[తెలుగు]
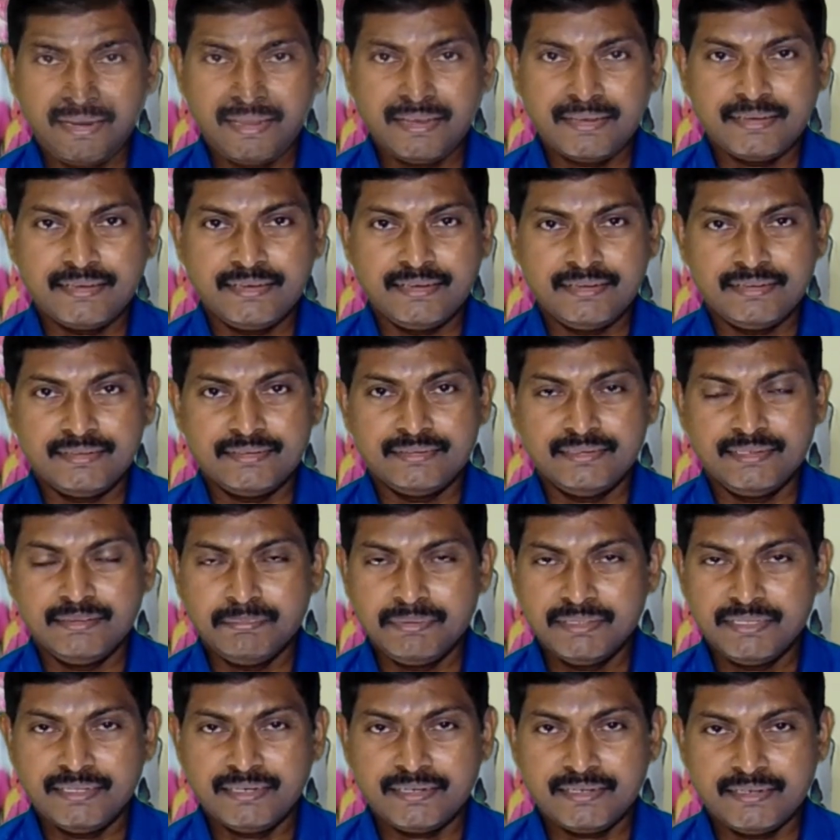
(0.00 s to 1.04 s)
అలాగే
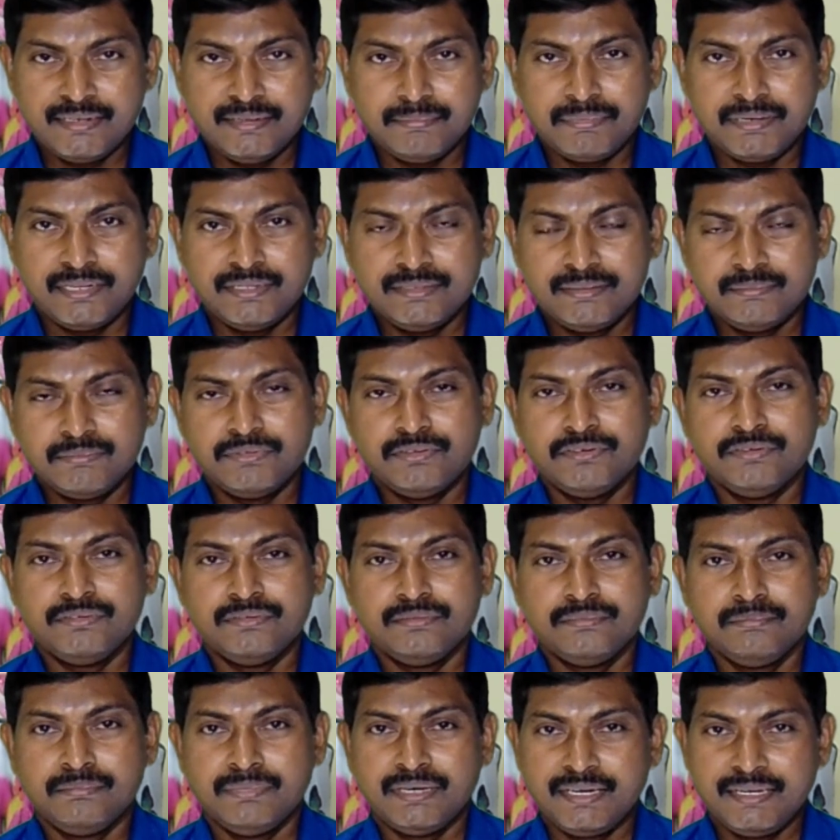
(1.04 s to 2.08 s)
దెబ్బ తాకిన ప్రాంతంలో
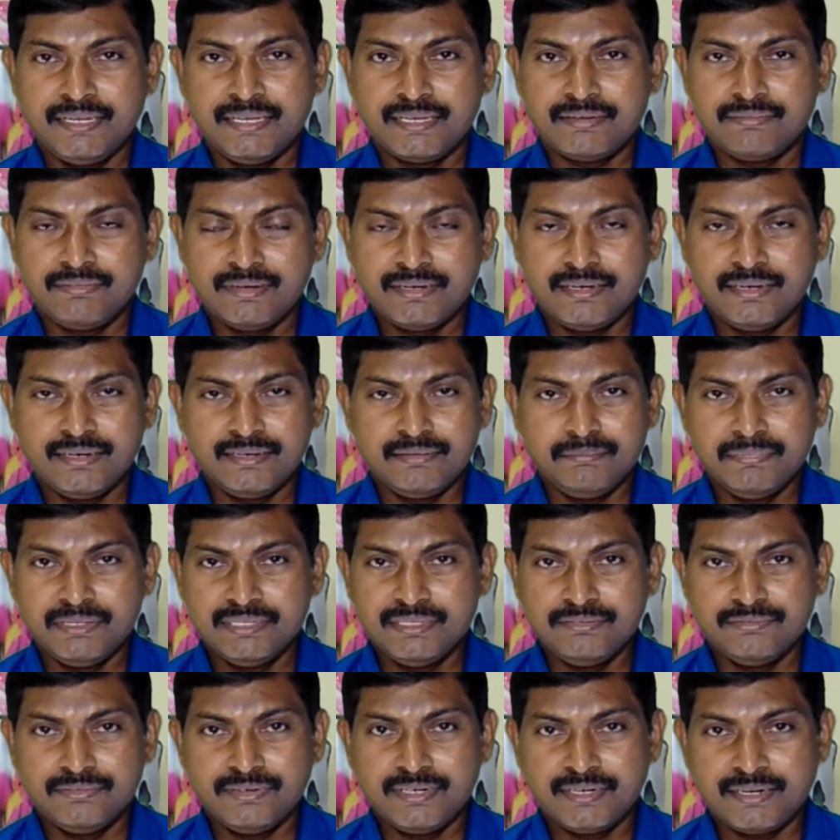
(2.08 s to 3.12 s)
మరీ ఎక్కువగా
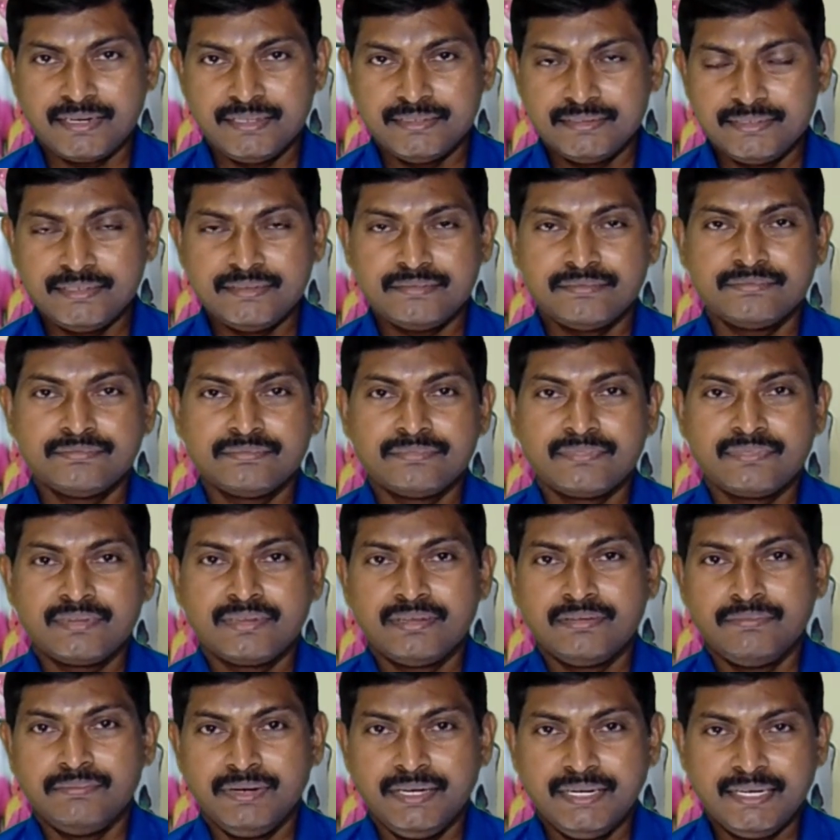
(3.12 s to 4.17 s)
ఇబ్బంది ఉన్నట్లయితే
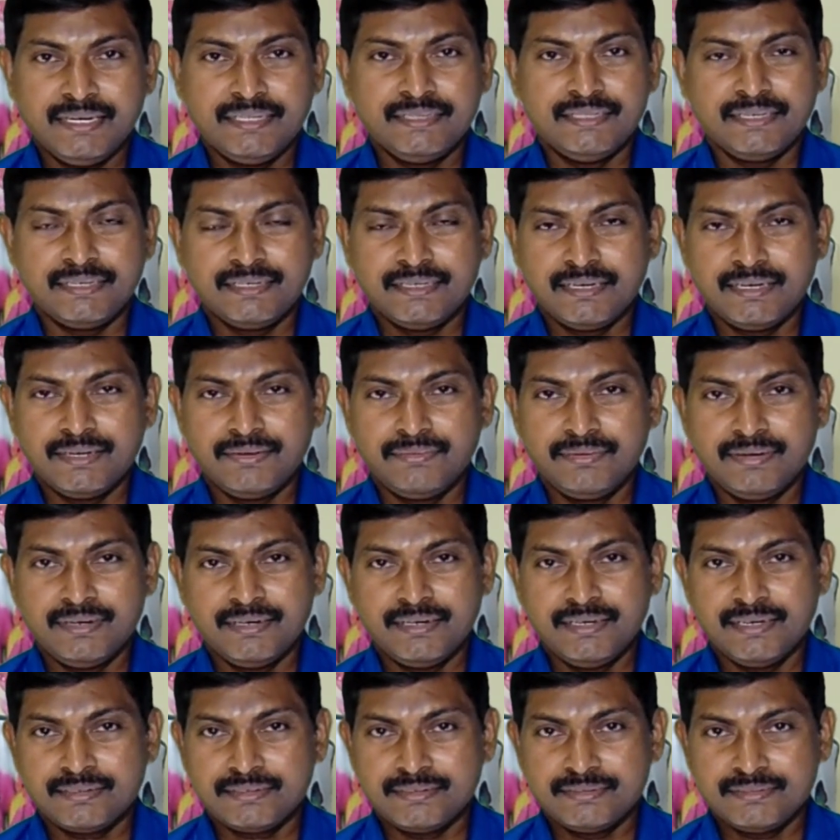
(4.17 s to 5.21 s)
వెంటనే దగ్గరలో
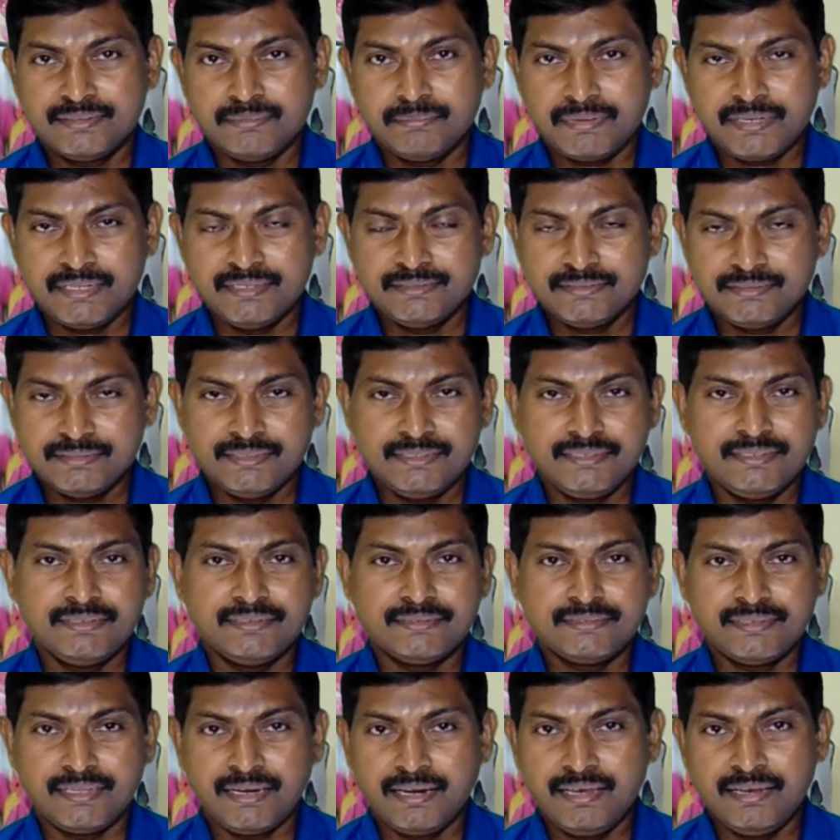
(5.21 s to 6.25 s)
ఉన్న డాక్టర్ సంప్రదించి
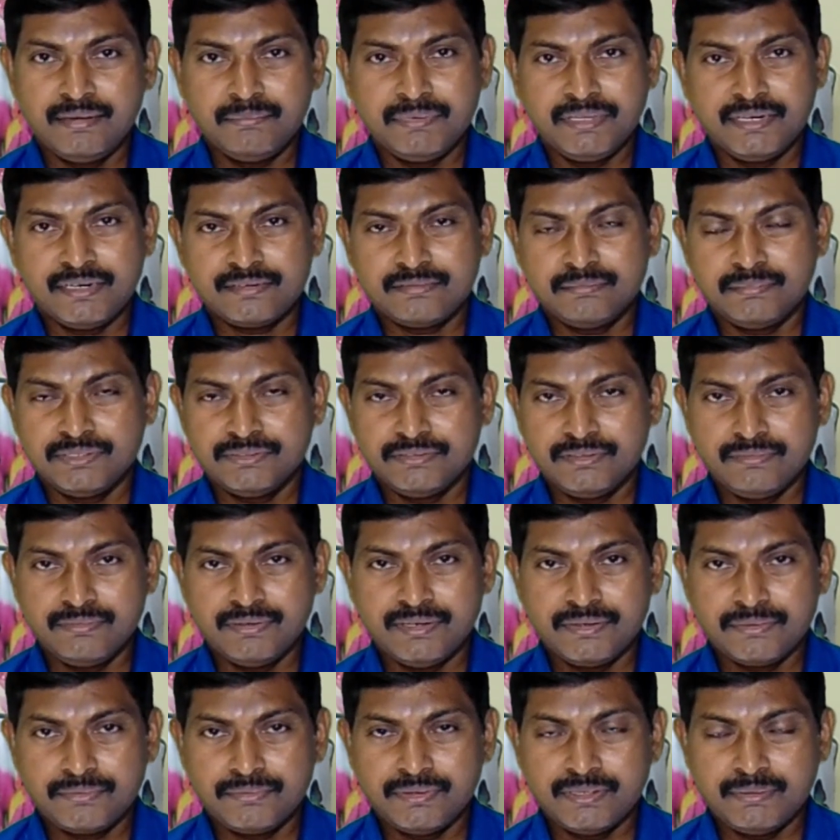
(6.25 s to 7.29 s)
సలహా మేరకు మందులు
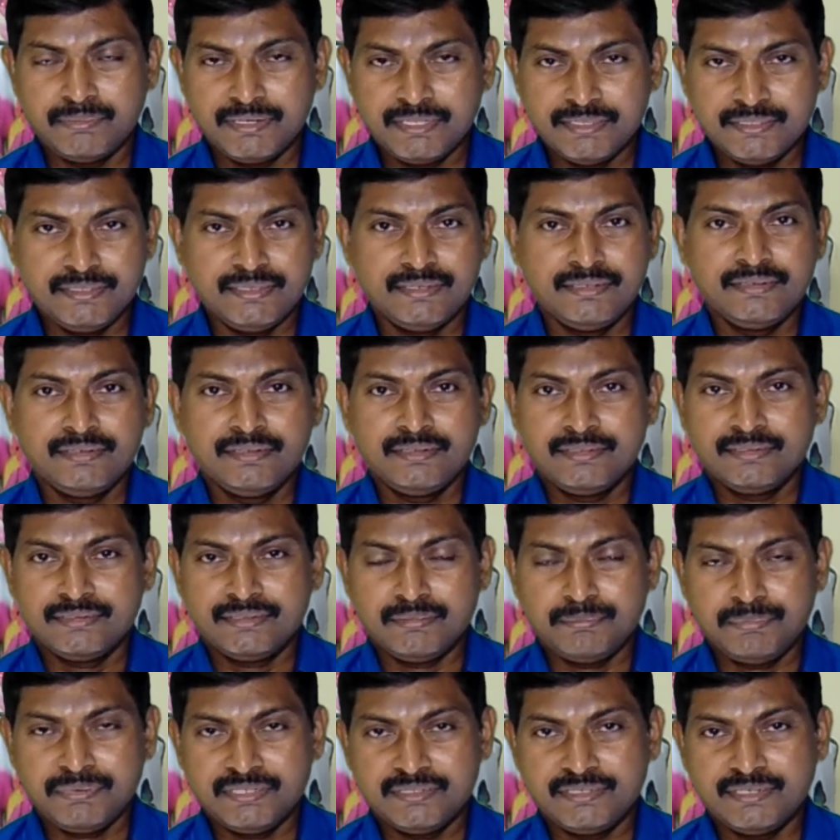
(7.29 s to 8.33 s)
వాడుకోవడం అనేది
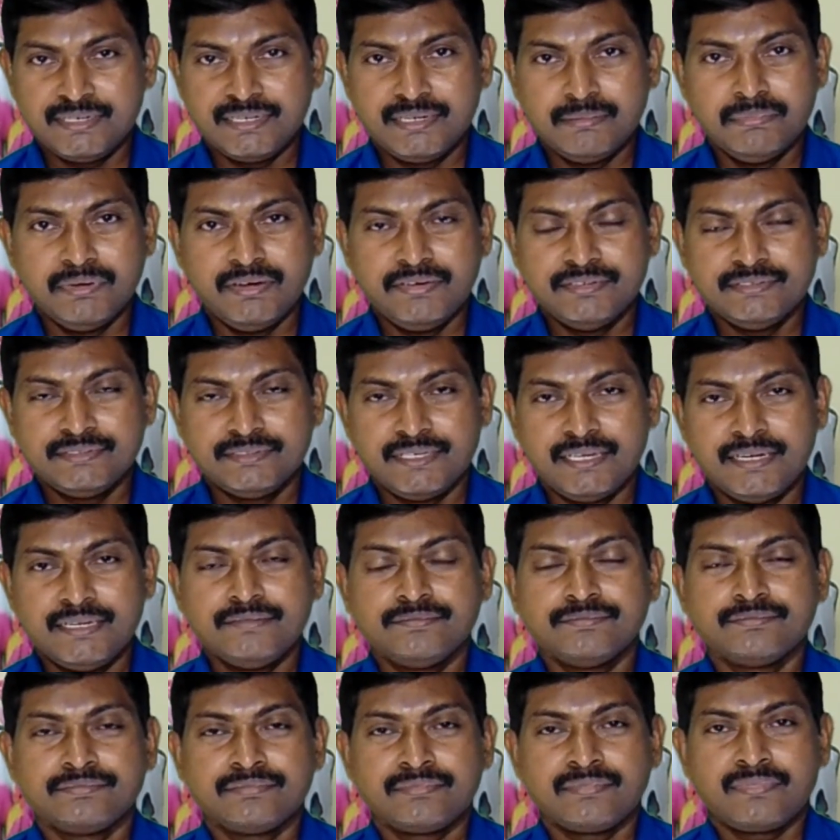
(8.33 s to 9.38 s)
తప్పనిసరిగా
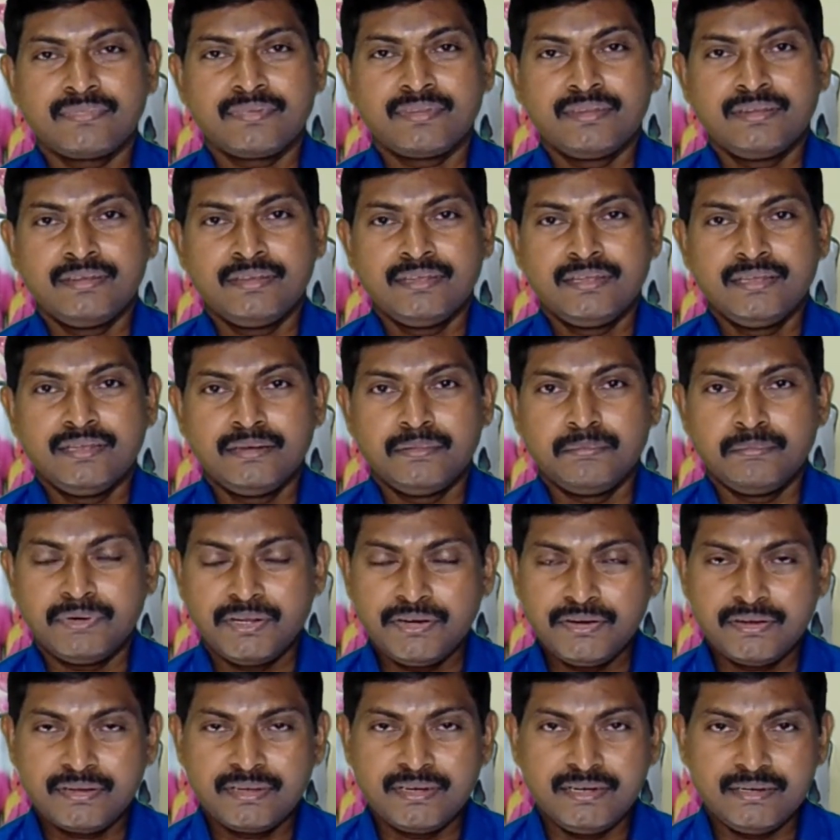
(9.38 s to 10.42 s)
భావించాలి
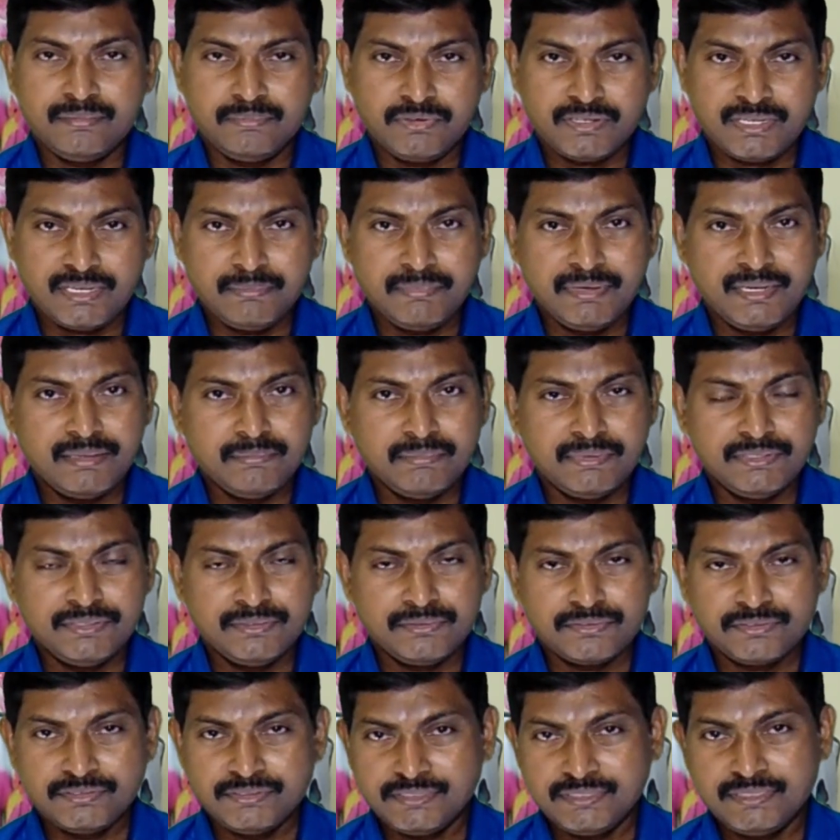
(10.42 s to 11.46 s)
మరి ముఖ్యమైన
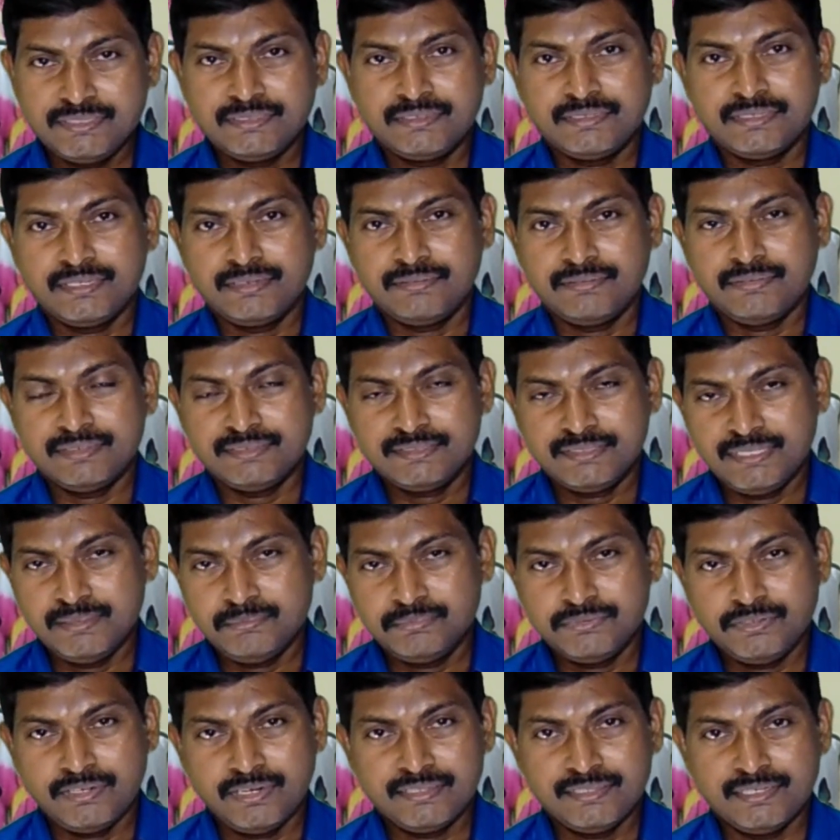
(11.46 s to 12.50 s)
మందు గురించి వచ్చే
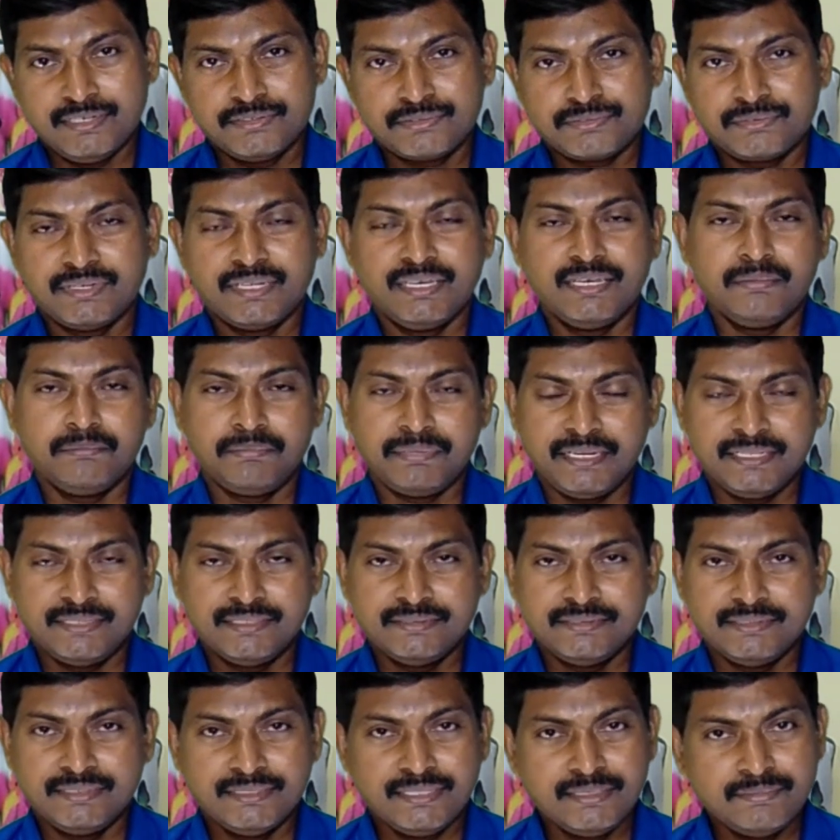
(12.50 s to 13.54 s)
ఎపిసోడ్లో తెలుసుకునే
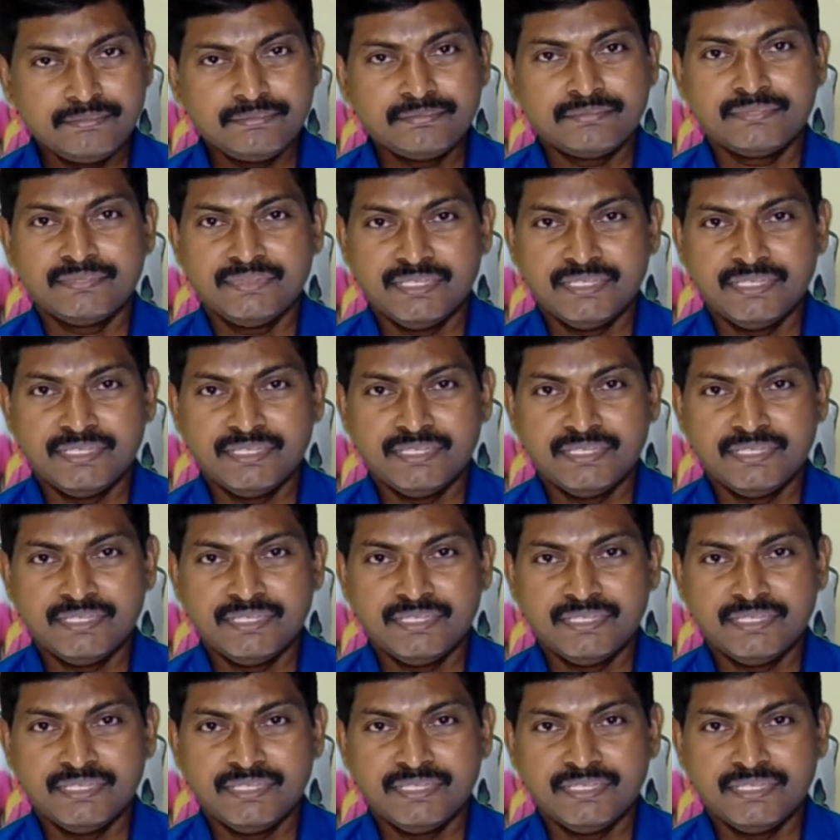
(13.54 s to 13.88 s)
ప్రయత్నం చేద్దాం